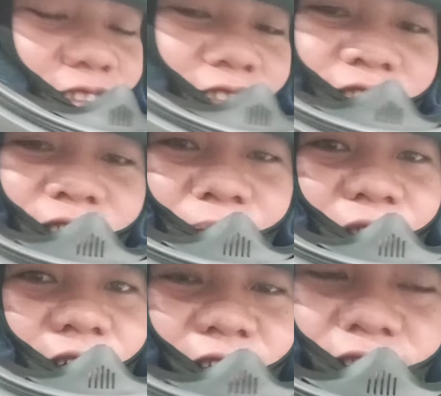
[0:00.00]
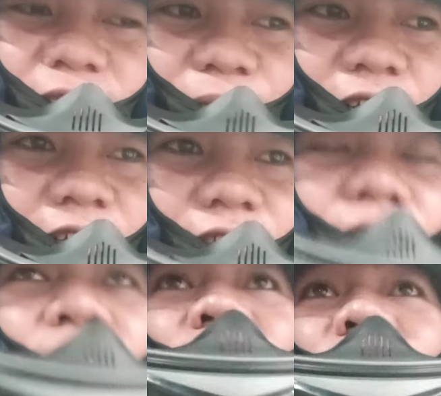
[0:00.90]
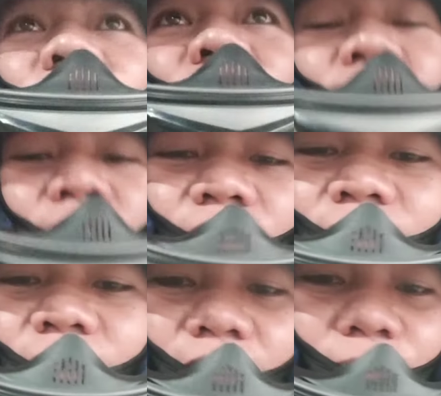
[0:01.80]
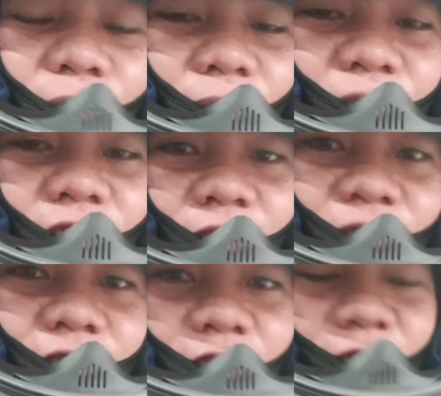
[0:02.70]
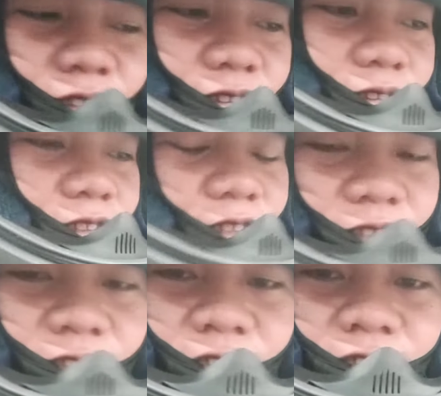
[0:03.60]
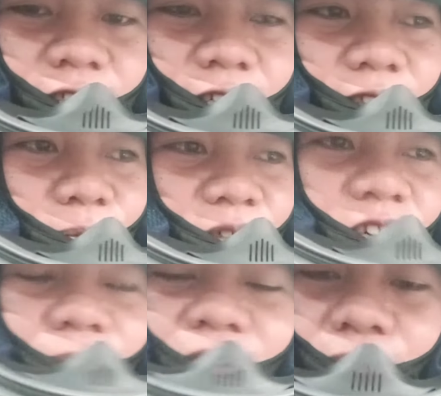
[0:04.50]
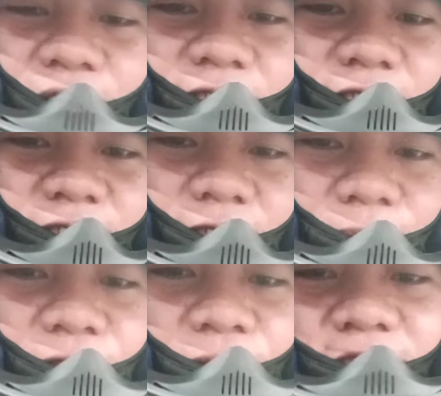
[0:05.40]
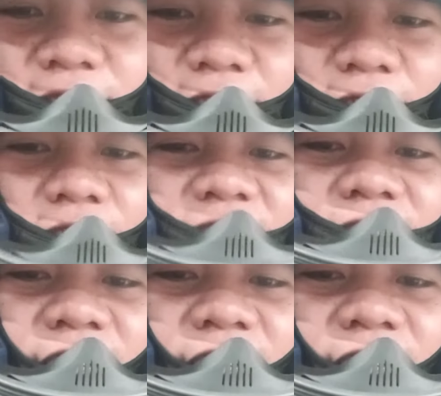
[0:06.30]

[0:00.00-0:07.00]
And then, syempre, ride safe tayo. And then, thank you guys. Maraming salamat sa inyo. din sa ating mga followers dyan, tsaka viewers. Thank you guys.